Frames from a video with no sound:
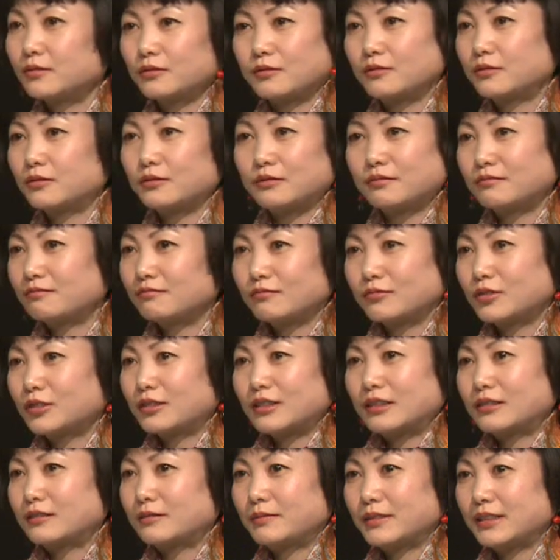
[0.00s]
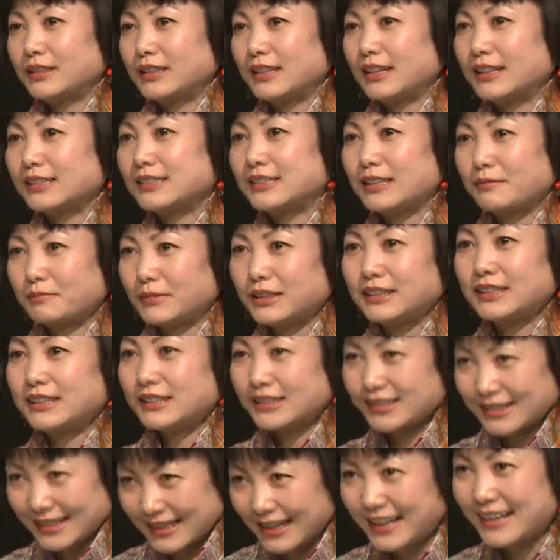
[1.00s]
ну, ну, как бы я сама не
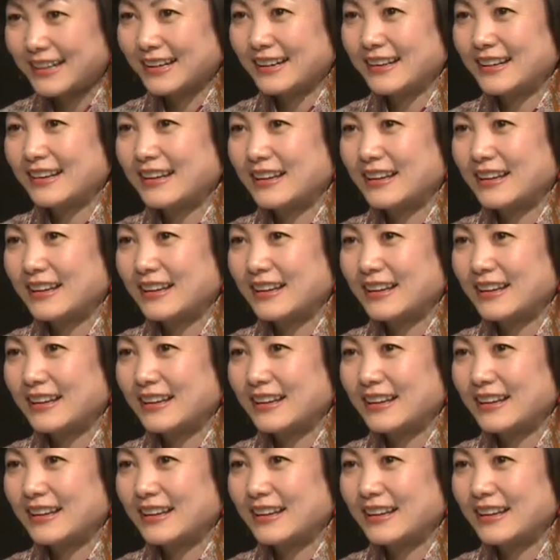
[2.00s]
знала.